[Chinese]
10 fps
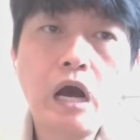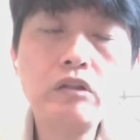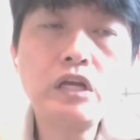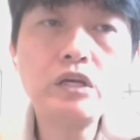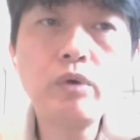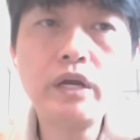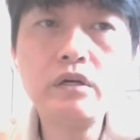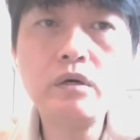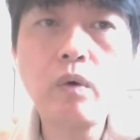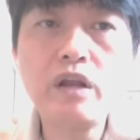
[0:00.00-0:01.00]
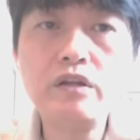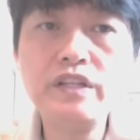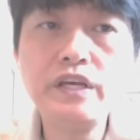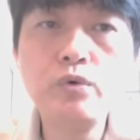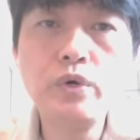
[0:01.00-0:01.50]
好，那另外呢，外冷
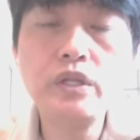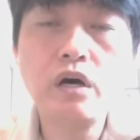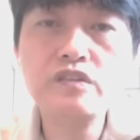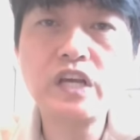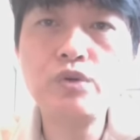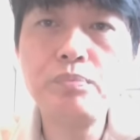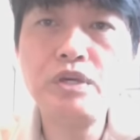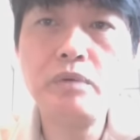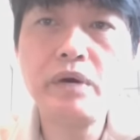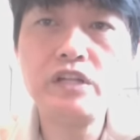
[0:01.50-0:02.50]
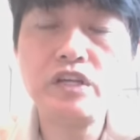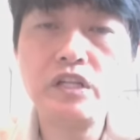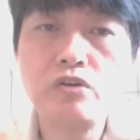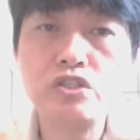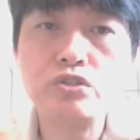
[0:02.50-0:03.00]
内温哈，三月 P M I 跌
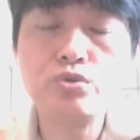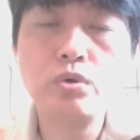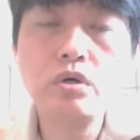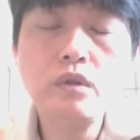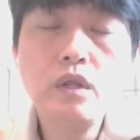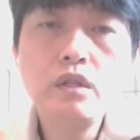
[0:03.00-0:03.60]
到紧缩。